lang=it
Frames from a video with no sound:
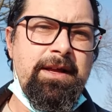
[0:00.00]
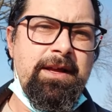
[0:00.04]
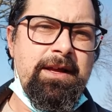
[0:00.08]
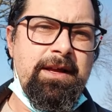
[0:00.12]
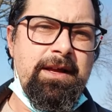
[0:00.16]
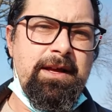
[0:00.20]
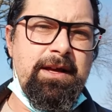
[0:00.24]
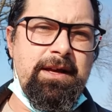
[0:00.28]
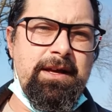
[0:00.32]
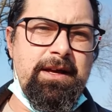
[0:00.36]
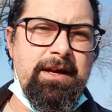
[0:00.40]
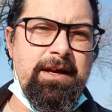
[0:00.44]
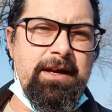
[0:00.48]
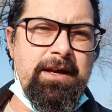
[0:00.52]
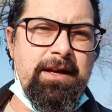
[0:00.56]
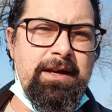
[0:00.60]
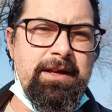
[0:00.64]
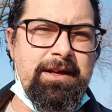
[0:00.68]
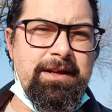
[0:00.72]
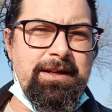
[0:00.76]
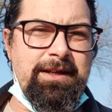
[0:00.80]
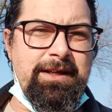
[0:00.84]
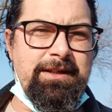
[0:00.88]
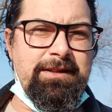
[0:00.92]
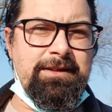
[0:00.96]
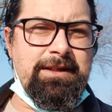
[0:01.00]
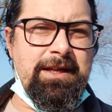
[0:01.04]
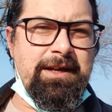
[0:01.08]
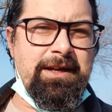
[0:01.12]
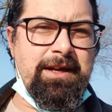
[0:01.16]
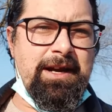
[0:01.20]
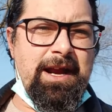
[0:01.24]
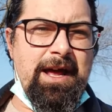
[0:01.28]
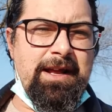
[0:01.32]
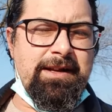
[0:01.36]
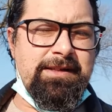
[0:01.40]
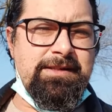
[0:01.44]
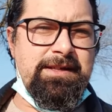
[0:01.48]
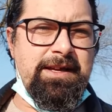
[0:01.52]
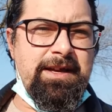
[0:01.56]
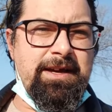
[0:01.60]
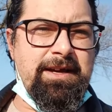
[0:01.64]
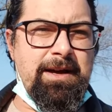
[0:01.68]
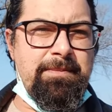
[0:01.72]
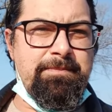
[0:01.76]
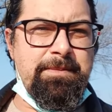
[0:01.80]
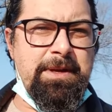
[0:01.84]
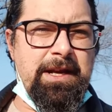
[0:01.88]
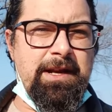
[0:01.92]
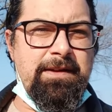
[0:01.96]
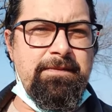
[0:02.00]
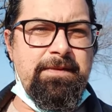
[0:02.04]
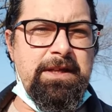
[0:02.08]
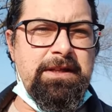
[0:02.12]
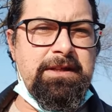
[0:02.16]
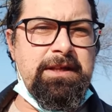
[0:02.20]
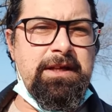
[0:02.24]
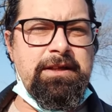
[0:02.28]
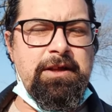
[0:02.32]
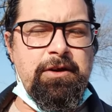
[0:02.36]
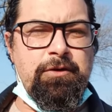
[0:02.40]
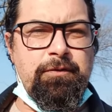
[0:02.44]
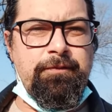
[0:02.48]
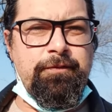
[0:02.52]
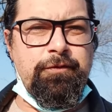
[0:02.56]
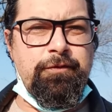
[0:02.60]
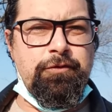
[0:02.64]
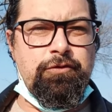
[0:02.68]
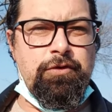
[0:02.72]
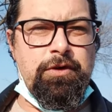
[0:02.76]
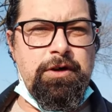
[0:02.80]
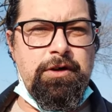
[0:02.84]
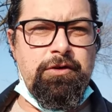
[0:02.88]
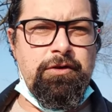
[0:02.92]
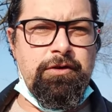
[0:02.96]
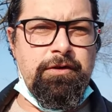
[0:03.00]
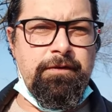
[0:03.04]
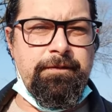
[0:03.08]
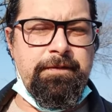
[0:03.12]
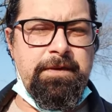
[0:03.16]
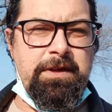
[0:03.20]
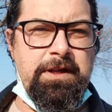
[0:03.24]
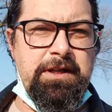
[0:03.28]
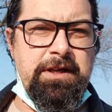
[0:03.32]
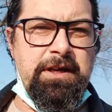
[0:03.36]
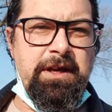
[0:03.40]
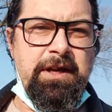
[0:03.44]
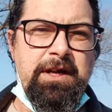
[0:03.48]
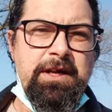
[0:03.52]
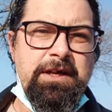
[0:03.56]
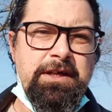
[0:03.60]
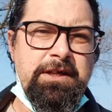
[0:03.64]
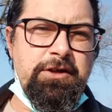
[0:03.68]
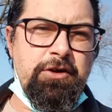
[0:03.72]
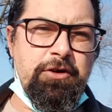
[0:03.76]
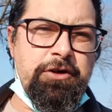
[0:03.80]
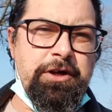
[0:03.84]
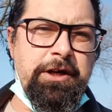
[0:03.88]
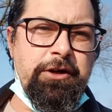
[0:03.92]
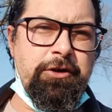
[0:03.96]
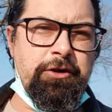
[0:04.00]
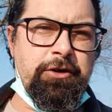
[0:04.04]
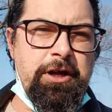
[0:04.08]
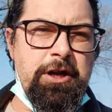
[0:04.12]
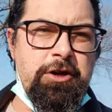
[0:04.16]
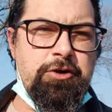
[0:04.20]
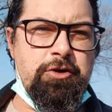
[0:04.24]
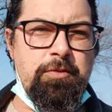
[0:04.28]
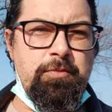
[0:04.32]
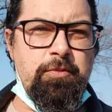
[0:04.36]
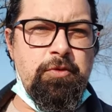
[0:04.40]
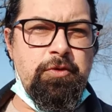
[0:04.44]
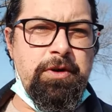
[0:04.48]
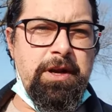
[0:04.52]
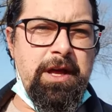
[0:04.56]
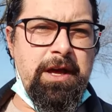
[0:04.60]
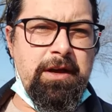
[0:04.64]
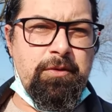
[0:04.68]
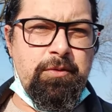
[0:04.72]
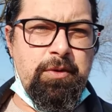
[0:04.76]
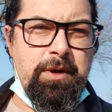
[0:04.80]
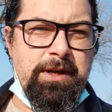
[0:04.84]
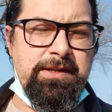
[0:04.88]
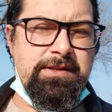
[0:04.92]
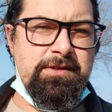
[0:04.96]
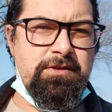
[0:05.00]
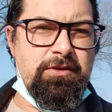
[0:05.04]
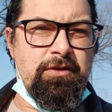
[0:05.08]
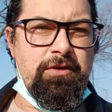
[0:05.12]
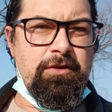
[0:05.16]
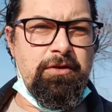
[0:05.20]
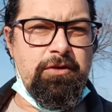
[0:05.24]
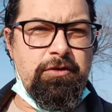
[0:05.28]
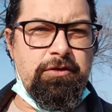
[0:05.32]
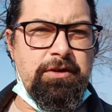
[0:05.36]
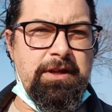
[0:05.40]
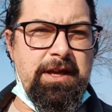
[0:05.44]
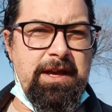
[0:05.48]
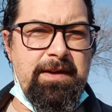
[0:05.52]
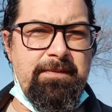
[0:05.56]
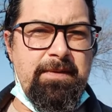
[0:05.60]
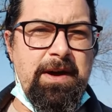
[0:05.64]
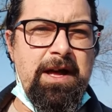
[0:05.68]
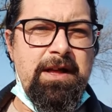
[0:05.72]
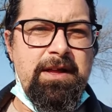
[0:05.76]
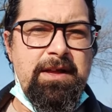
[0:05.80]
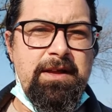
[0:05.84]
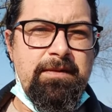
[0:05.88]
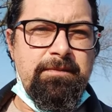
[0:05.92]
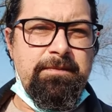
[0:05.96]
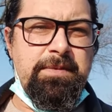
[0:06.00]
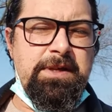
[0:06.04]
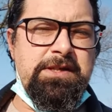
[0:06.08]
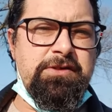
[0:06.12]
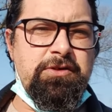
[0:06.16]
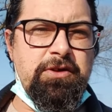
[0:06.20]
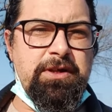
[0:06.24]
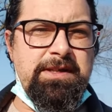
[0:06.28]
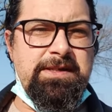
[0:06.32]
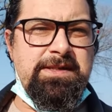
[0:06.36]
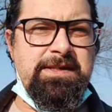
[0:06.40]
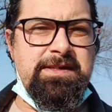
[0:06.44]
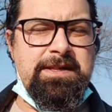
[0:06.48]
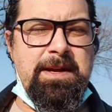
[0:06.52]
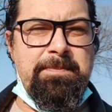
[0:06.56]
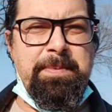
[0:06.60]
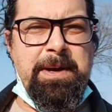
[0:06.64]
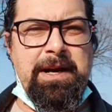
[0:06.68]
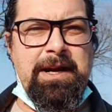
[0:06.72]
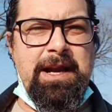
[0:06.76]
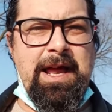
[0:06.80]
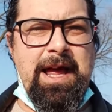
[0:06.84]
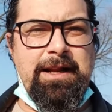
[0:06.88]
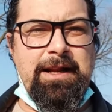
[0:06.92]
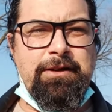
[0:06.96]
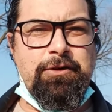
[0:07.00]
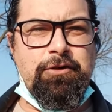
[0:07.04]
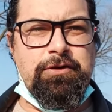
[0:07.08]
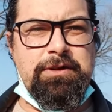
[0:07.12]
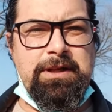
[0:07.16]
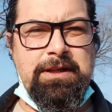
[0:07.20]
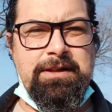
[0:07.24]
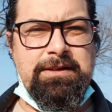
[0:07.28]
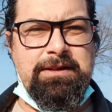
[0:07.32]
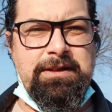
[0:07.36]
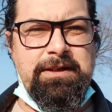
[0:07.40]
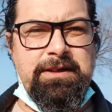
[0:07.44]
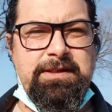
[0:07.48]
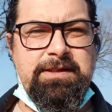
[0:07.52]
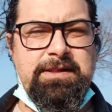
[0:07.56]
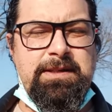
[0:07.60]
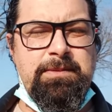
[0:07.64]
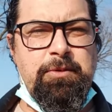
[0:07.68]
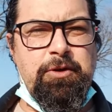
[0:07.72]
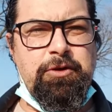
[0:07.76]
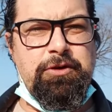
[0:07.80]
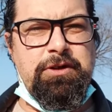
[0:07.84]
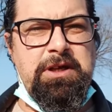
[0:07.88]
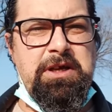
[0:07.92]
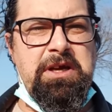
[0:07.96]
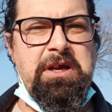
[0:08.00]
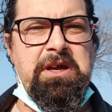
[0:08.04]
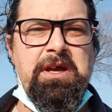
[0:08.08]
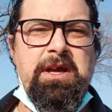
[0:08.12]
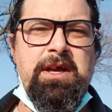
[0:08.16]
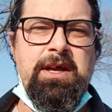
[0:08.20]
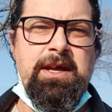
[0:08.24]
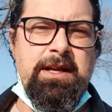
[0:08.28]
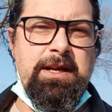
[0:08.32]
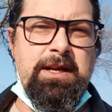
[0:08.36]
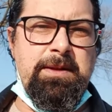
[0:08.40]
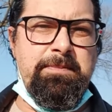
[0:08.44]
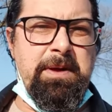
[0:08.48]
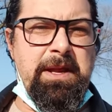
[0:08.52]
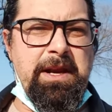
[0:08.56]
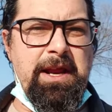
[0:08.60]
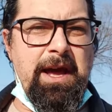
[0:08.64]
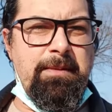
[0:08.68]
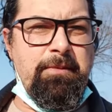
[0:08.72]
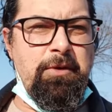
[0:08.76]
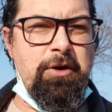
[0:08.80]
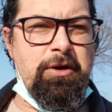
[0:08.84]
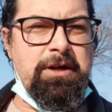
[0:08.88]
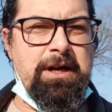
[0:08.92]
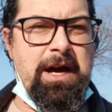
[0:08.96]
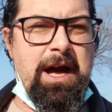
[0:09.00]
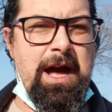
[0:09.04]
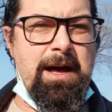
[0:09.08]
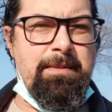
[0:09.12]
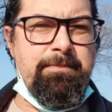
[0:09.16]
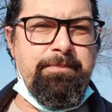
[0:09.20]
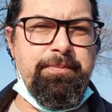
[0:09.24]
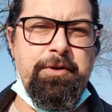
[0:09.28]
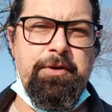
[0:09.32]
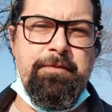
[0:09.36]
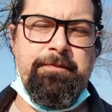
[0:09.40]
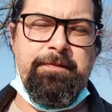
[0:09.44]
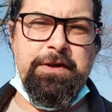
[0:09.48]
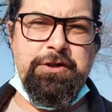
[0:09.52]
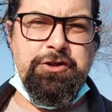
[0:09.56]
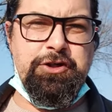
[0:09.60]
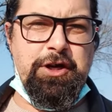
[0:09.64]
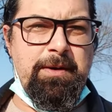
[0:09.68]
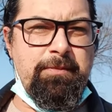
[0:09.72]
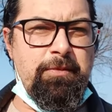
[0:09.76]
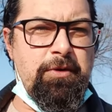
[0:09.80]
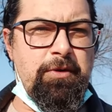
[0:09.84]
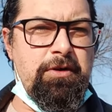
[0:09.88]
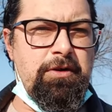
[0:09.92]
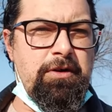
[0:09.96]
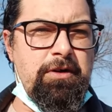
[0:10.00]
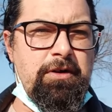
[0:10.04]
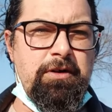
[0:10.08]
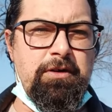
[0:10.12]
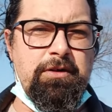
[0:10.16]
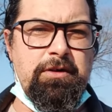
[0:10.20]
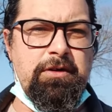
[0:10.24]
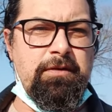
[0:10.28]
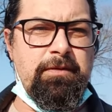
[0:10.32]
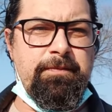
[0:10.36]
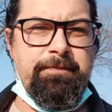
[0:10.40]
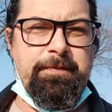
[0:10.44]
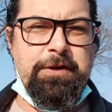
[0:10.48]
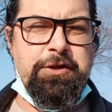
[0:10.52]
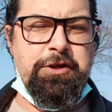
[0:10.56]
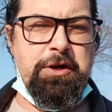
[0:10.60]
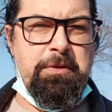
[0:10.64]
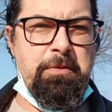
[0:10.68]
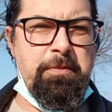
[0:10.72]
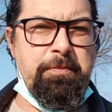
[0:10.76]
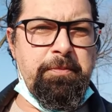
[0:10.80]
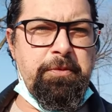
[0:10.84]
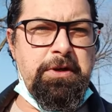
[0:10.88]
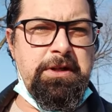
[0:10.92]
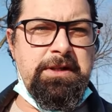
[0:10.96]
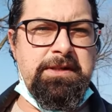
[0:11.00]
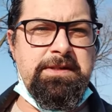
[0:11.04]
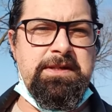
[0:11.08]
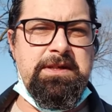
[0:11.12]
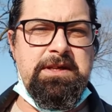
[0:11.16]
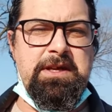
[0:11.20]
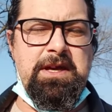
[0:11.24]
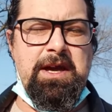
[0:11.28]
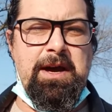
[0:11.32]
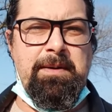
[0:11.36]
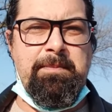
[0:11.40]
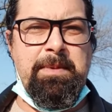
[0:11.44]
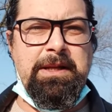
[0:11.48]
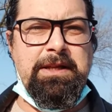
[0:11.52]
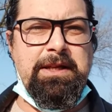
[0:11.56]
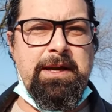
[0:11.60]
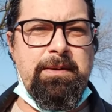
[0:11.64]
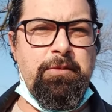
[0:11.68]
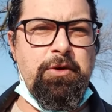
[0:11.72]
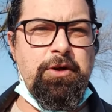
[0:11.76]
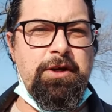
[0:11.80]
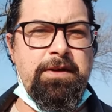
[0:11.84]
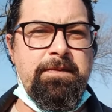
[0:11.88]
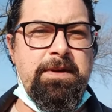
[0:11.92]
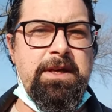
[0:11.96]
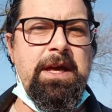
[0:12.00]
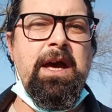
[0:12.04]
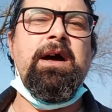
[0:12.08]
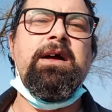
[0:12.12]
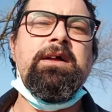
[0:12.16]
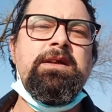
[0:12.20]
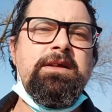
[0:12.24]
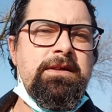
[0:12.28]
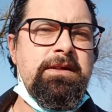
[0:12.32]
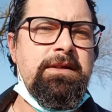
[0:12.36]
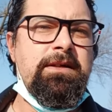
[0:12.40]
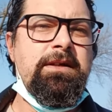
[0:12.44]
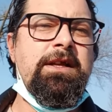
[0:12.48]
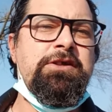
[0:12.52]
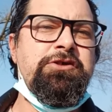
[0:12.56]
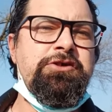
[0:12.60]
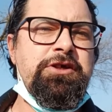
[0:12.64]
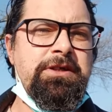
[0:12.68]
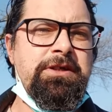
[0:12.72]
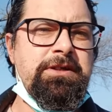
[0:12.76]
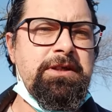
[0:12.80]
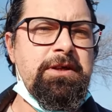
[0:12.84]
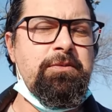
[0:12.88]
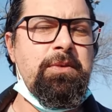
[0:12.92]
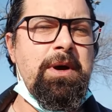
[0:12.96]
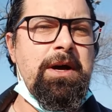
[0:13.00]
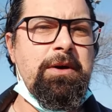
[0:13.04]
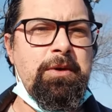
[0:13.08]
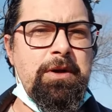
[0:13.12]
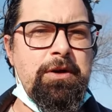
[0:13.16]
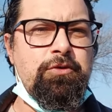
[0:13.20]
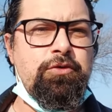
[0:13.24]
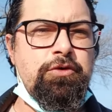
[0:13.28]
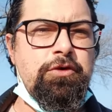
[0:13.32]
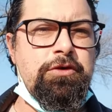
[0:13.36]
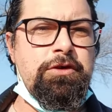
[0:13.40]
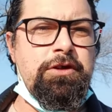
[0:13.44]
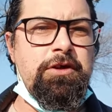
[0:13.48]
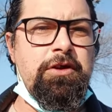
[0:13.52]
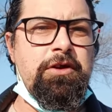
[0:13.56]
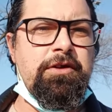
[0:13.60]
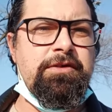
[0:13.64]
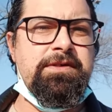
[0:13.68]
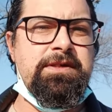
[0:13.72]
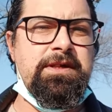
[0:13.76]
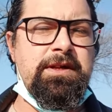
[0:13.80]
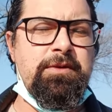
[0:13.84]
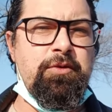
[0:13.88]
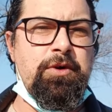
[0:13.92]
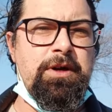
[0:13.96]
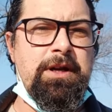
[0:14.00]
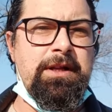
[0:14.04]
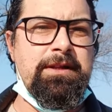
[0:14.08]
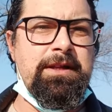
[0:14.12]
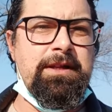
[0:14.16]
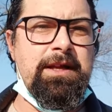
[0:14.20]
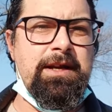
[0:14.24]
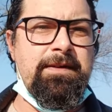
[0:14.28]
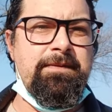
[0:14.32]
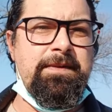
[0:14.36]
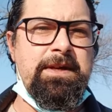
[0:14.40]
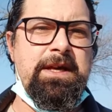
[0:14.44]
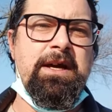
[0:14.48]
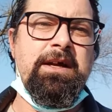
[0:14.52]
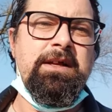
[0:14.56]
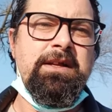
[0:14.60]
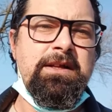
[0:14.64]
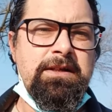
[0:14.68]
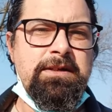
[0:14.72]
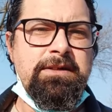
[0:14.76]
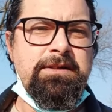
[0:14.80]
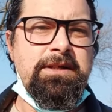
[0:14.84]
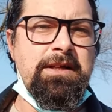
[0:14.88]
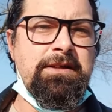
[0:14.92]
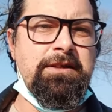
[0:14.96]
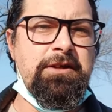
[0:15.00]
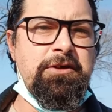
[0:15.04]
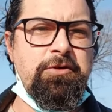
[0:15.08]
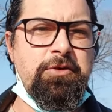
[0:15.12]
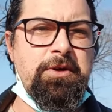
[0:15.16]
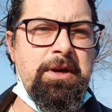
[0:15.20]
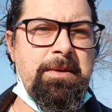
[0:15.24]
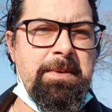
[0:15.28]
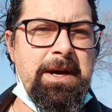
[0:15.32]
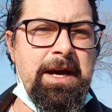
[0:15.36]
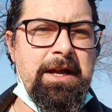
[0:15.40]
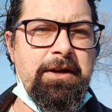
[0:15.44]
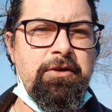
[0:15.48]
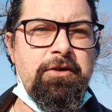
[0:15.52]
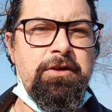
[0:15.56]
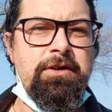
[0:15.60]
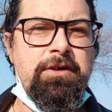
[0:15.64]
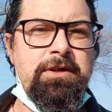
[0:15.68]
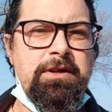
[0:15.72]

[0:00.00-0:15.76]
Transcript: eh, reintegrarsi e cambiare vita e dare un futuro ai loro figli. Io credo che il comune questo lo debba. visto che si sta parlando tantissimo di liberiamo il campo, facciamo, facciamo pulizia, mandiamoli via. La gente qua, qualcuno di loro se ne vuole andare via. Dategli una mano.